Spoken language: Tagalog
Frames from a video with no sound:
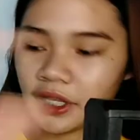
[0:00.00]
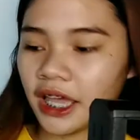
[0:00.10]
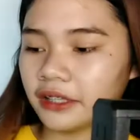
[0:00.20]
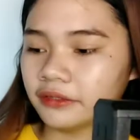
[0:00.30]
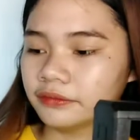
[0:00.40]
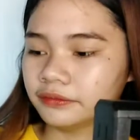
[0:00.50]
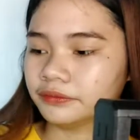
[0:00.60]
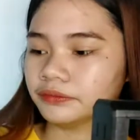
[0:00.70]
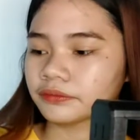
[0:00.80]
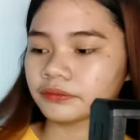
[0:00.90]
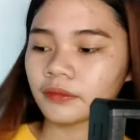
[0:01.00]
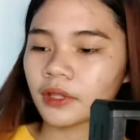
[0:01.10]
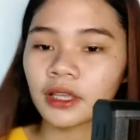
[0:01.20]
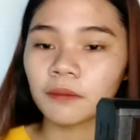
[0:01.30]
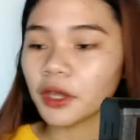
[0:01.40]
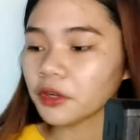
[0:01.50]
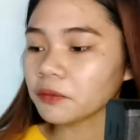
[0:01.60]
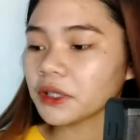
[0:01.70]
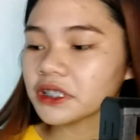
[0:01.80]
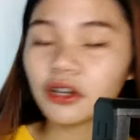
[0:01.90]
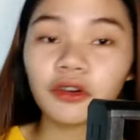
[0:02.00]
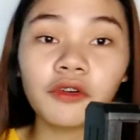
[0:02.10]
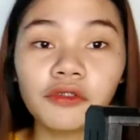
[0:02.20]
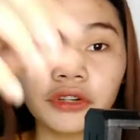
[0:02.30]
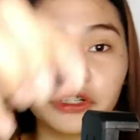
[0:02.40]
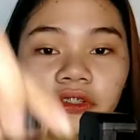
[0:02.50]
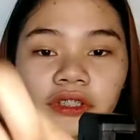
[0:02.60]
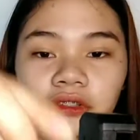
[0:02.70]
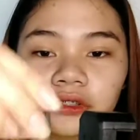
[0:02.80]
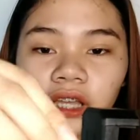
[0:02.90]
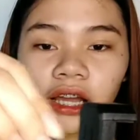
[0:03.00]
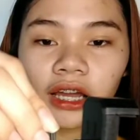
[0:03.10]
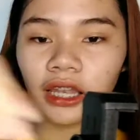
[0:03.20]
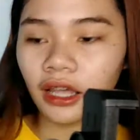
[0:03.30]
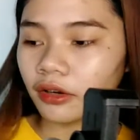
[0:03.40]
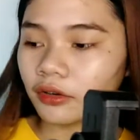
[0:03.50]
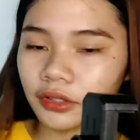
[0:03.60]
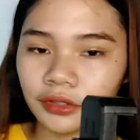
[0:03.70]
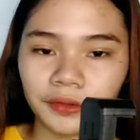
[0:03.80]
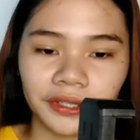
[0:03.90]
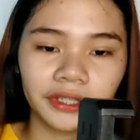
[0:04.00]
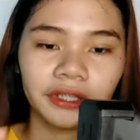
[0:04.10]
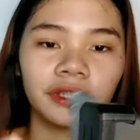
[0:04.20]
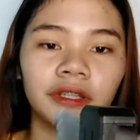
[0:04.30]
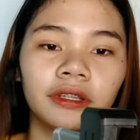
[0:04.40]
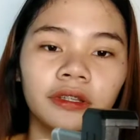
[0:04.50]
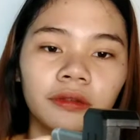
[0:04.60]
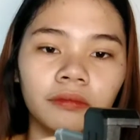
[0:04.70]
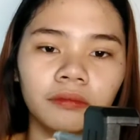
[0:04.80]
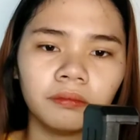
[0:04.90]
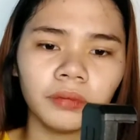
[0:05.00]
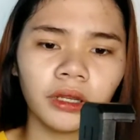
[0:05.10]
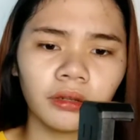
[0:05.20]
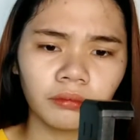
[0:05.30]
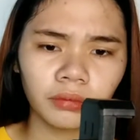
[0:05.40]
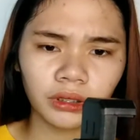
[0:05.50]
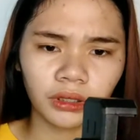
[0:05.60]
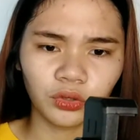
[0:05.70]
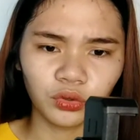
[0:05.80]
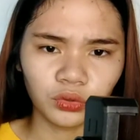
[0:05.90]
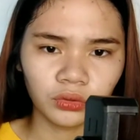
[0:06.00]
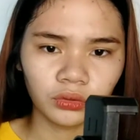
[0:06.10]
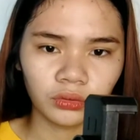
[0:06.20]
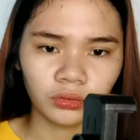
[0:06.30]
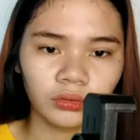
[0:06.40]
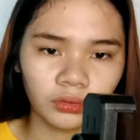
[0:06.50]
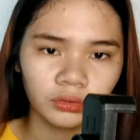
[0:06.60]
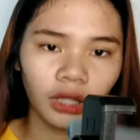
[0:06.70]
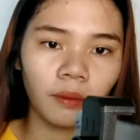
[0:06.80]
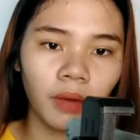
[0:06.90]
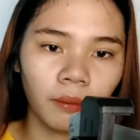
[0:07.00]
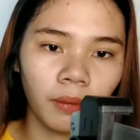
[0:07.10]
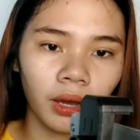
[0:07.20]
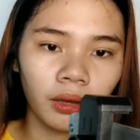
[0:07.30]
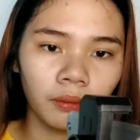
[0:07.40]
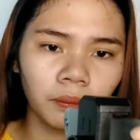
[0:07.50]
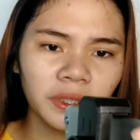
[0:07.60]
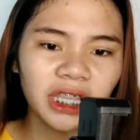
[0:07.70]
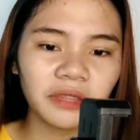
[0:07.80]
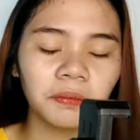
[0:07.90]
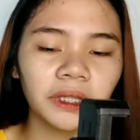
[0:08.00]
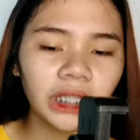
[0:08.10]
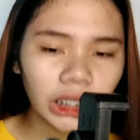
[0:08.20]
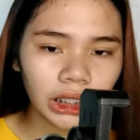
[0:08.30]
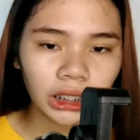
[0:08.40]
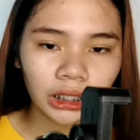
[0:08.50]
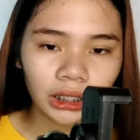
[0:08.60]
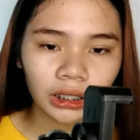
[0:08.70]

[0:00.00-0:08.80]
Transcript: Yan. Meron pa siyang cover yun dito niya. Akala ko, ano eh. Para, ba't ganun? Tama ba? Pasahig pa din eh.